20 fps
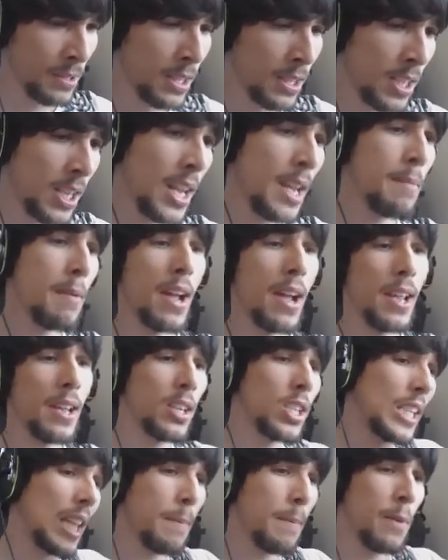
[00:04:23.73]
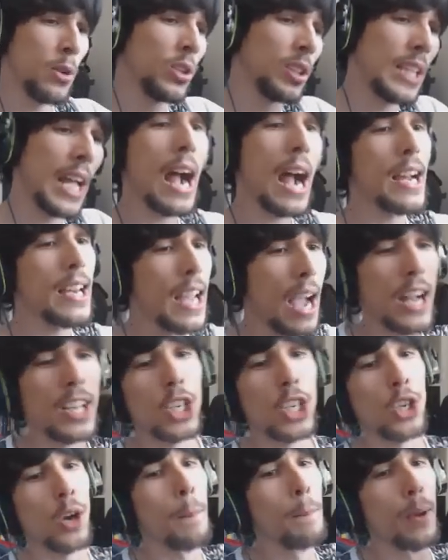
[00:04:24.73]
Sì, ma in sta montagna
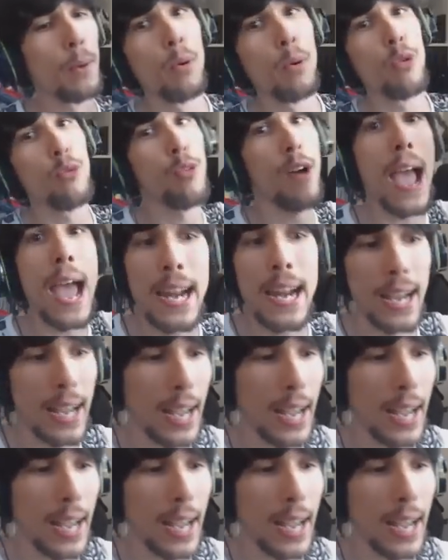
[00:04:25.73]
ci sono più bufere